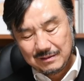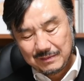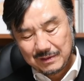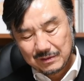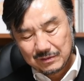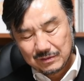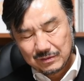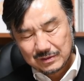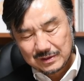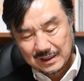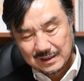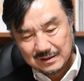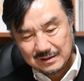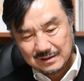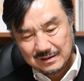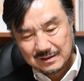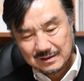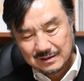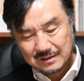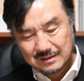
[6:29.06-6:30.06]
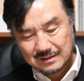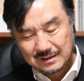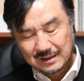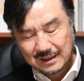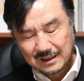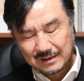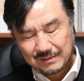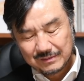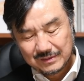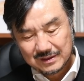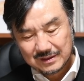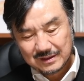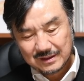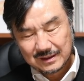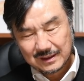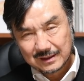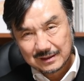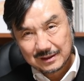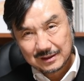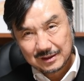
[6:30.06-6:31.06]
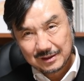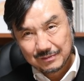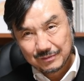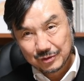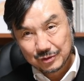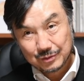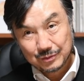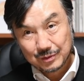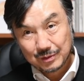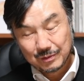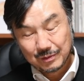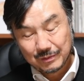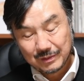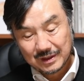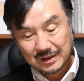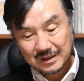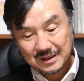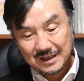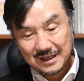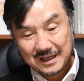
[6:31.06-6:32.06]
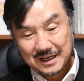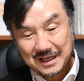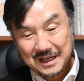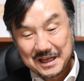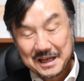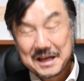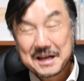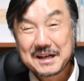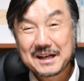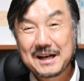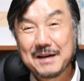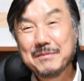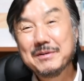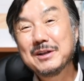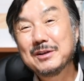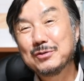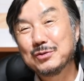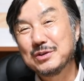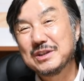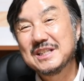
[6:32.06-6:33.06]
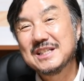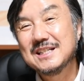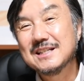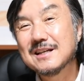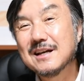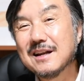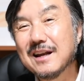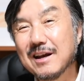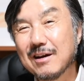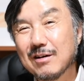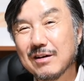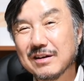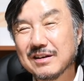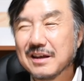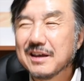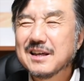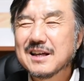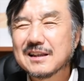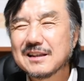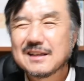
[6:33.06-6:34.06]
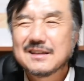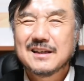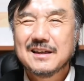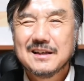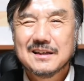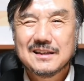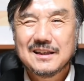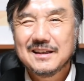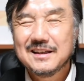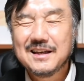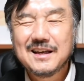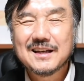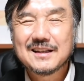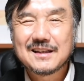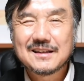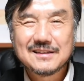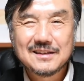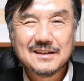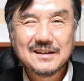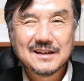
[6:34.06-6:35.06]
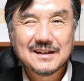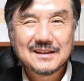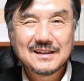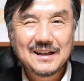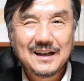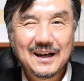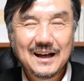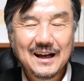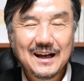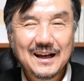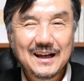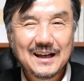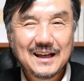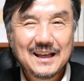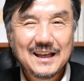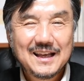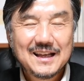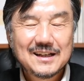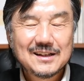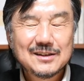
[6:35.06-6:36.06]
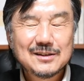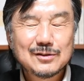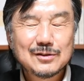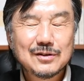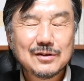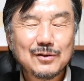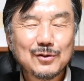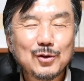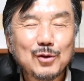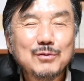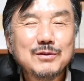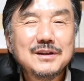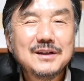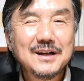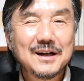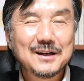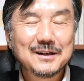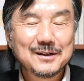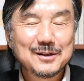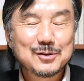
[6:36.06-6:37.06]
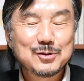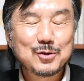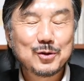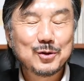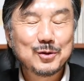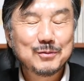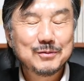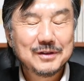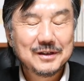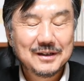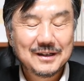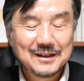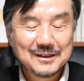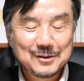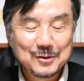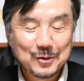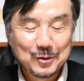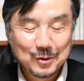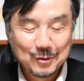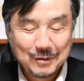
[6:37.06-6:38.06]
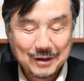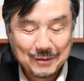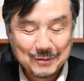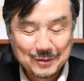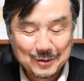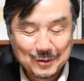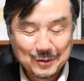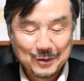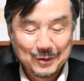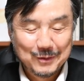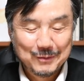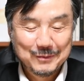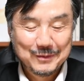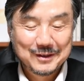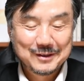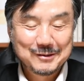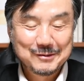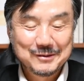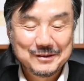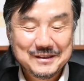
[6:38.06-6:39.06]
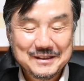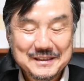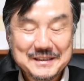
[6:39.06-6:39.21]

메고 사진을 찍는 사람들의 대체적인 모습을 보면 카메라도 뛰잖아요. 여기 갔다, 저기 갔다, 여기 갔다, 저기 갔다. 촌놈들이 하는 거예요. 촌놈들이나. 촌놈 하면 또 뭐 좀.